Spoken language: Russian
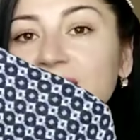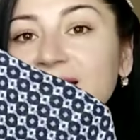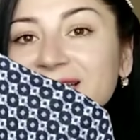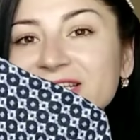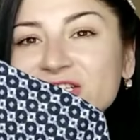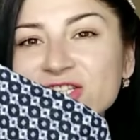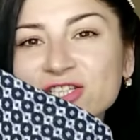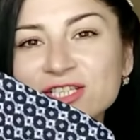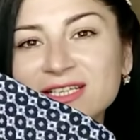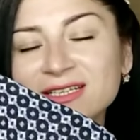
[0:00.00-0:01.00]
И, конечно
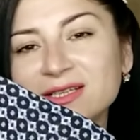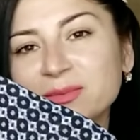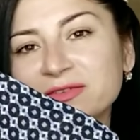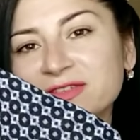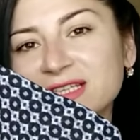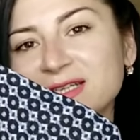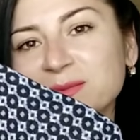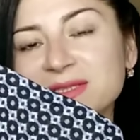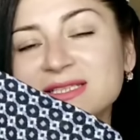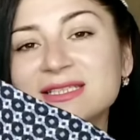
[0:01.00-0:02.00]
же, их
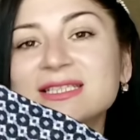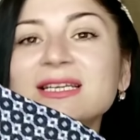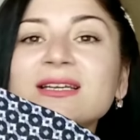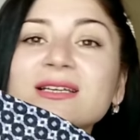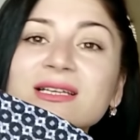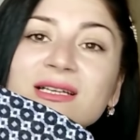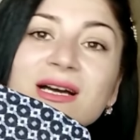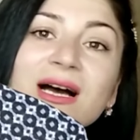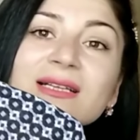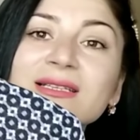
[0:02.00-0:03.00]
неповторимый стиль
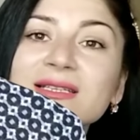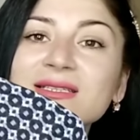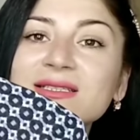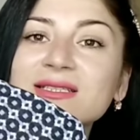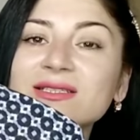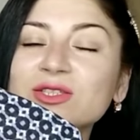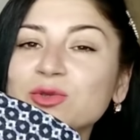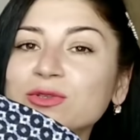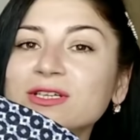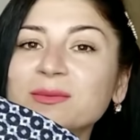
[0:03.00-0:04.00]
элегантности с
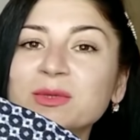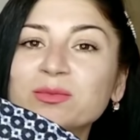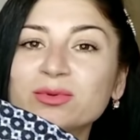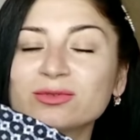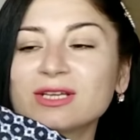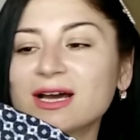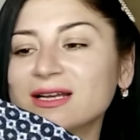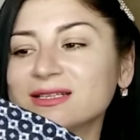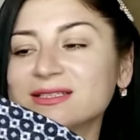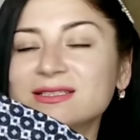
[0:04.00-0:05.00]
нотками
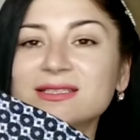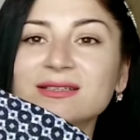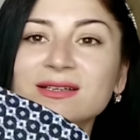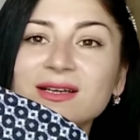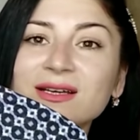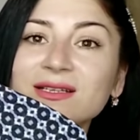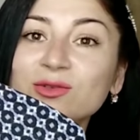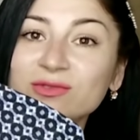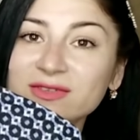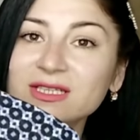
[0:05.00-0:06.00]
брутальности.
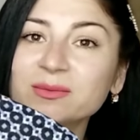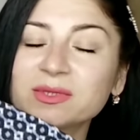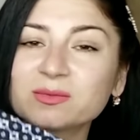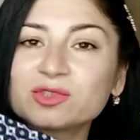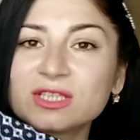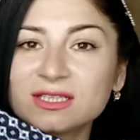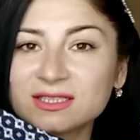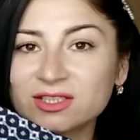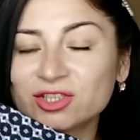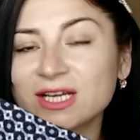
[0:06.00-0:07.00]
Неудивительно, потому что
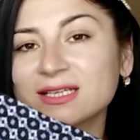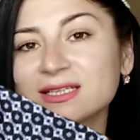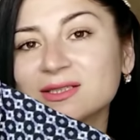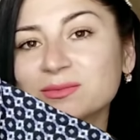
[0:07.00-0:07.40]
изначально это